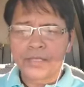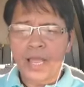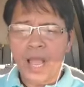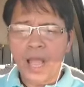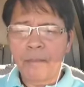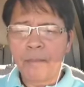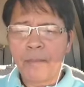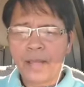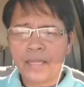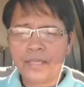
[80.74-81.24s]

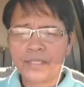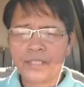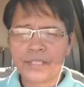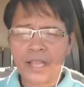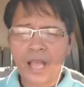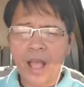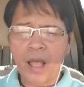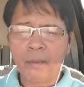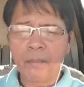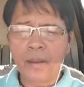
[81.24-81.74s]
Sa
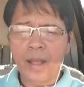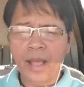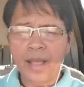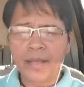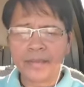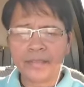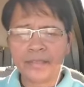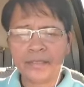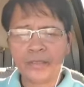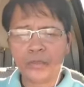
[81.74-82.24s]
bansa
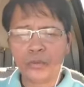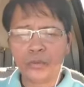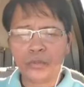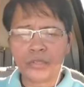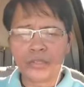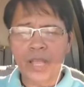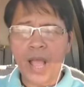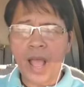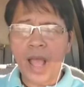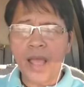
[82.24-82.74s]
man o
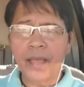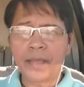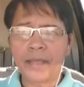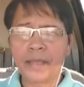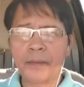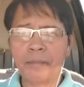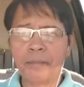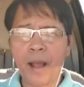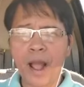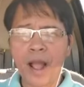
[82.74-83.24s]
sa
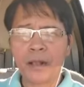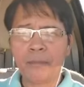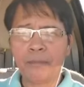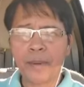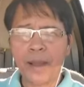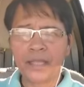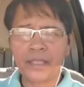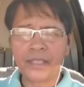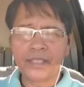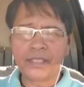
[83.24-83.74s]
ibang
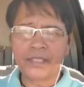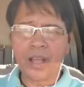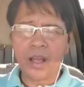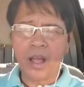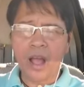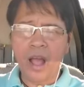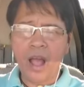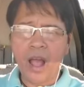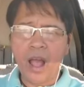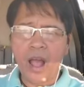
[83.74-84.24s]
bansa
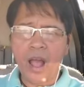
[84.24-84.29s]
